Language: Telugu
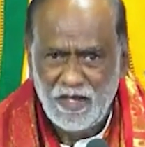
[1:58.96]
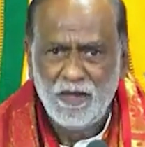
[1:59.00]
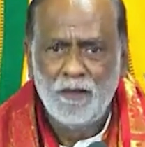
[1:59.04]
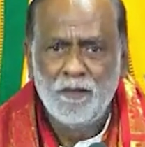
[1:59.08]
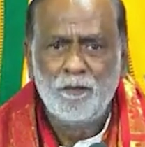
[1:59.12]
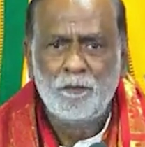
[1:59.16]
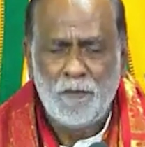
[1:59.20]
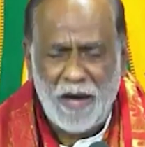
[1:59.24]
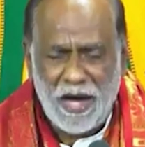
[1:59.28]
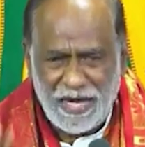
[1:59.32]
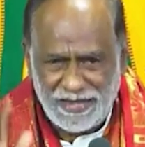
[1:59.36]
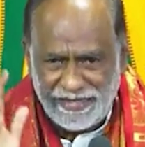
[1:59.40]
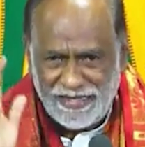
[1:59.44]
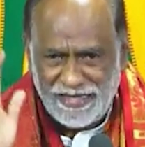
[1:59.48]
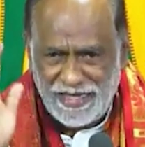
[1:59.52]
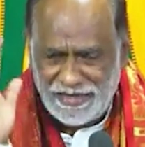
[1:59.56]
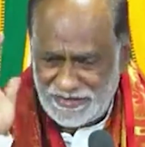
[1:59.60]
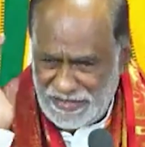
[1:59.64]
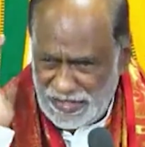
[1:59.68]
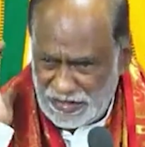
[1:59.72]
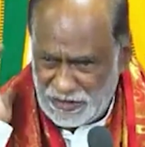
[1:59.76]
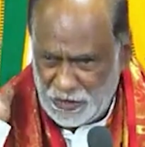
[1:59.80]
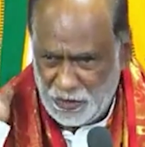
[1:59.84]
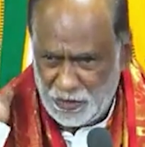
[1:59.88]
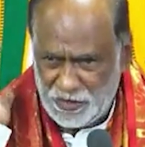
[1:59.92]
పార్టీ
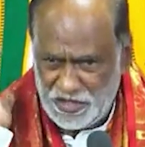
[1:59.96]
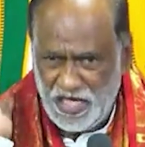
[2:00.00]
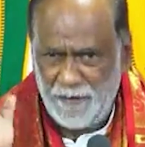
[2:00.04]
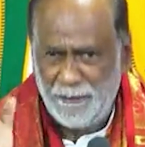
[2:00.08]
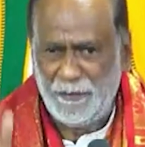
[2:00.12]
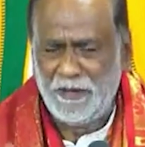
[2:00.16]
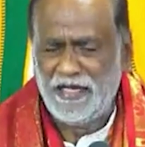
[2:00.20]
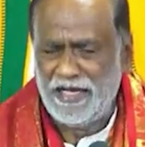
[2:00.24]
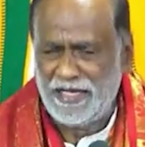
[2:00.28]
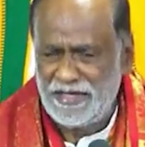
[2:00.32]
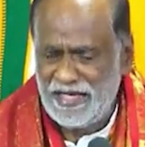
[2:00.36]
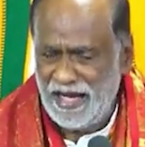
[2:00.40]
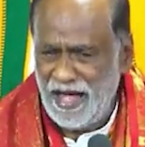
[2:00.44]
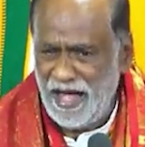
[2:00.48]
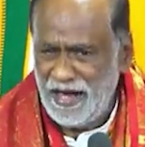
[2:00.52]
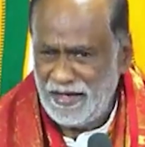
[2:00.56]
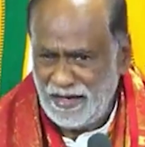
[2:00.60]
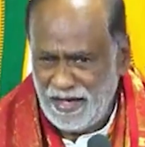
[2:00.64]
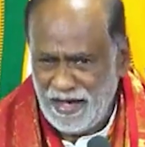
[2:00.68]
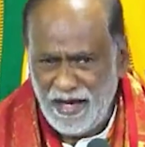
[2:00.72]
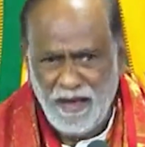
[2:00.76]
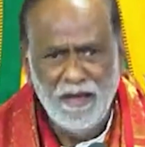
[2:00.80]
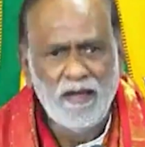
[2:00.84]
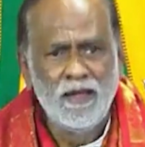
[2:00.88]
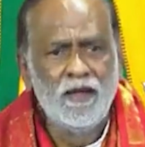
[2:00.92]
అధ్యక్షులు జేపీ నడ్డా గారికి
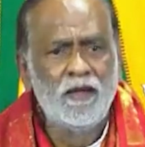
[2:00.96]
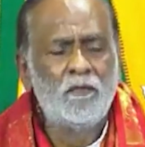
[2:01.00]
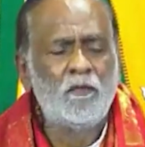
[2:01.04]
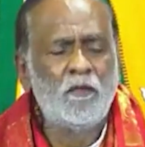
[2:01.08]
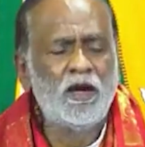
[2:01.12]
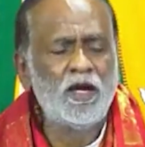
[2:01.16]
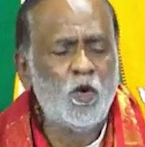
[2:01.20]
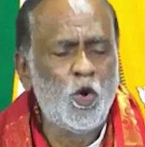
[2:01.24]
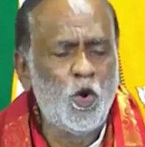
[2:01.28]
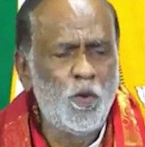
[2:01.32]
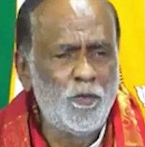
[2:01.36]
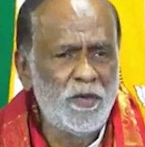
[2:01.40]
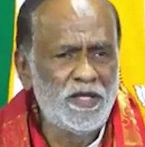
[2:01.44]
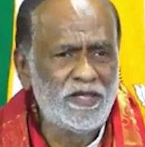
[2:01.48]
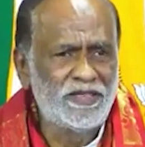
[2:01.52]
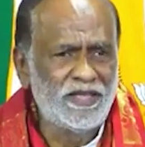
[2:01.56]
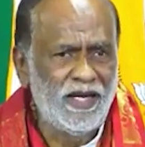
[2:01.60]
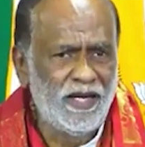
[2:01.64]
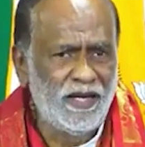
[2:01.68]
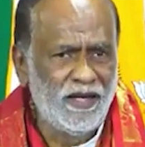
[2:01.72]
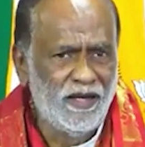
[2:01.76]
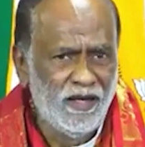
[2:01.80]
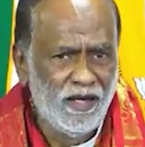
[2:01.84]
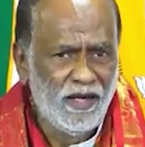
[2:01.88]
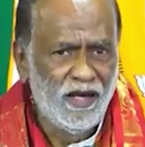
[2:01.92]
మన హోంమంత్రి
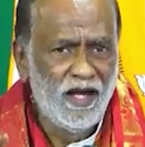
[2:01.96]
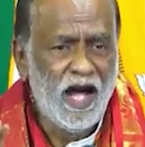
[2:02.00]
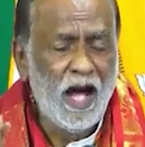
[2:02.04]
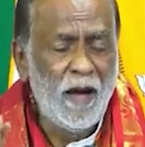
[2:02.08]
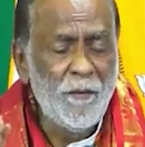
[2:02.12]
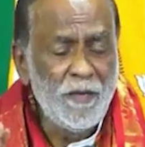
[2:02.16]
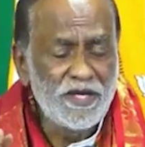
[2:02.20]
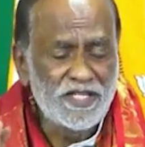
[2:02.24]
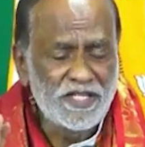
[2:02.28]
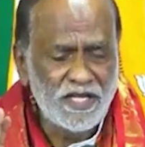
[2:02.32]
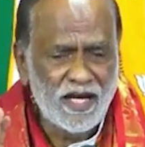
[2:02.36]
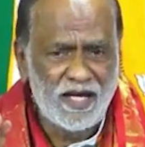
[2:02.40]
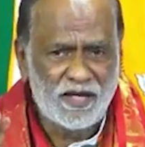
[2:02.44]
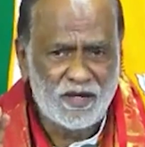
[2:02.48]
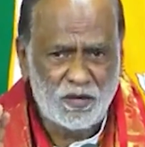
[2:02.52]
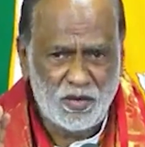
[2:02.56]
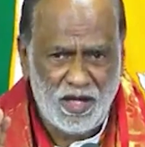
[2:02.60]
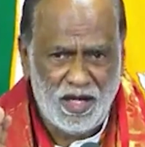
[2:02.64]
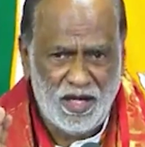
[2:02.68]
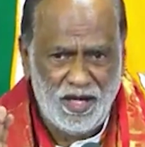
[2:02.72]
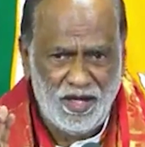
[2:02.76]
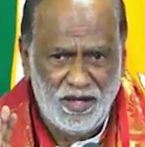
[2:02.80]
అమిత్ షా గారికి కూడా